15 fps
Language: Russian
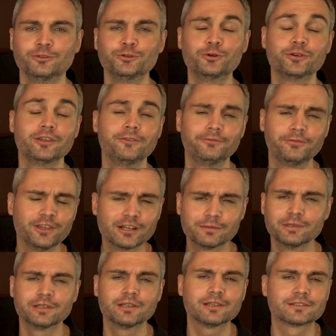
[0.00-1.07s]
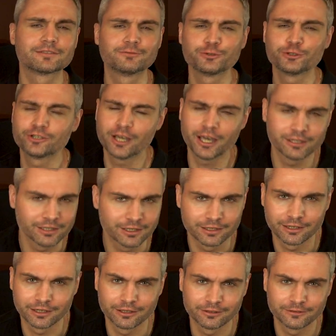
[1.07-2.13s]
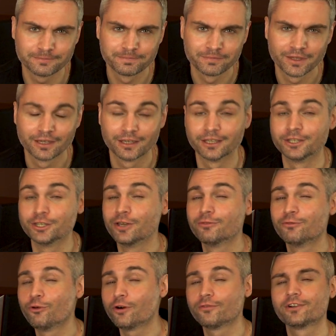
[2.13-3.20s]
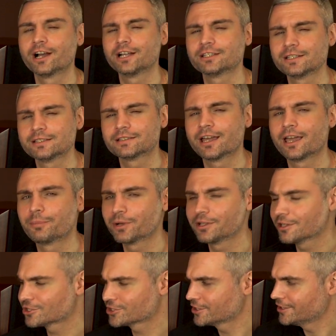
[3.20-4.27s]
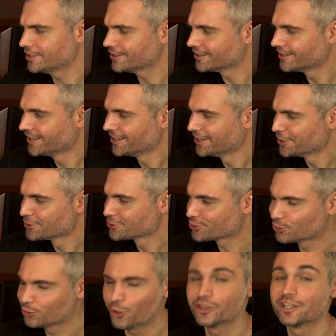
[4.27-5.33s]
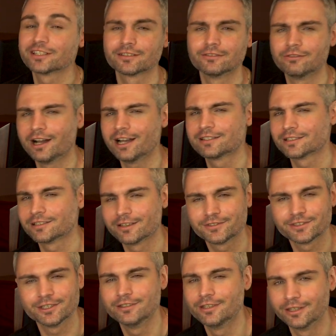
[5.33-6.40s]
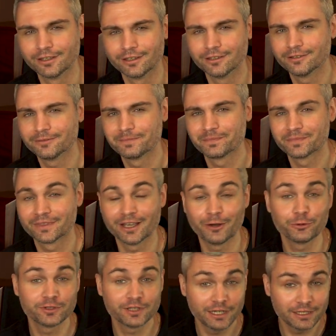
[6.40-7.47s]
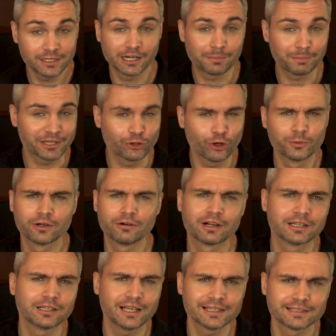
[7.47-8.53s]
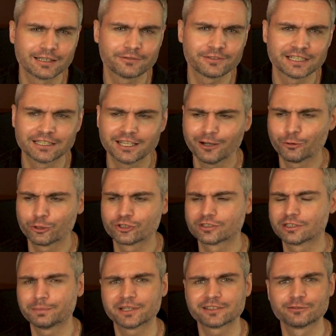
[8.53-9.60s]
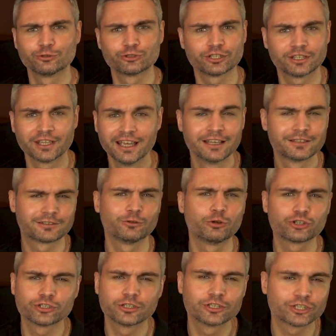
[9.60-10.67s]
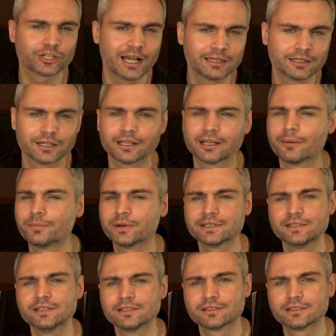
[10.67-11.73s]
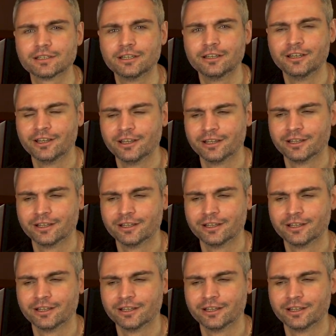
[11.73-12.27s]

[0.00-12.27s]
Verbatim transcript: Ну и фирменное звучание Крэл. Его в К300 положили, что называется на все деньги. На усилителях подобного класса всегда хочется послушать сложные жанры и композиции,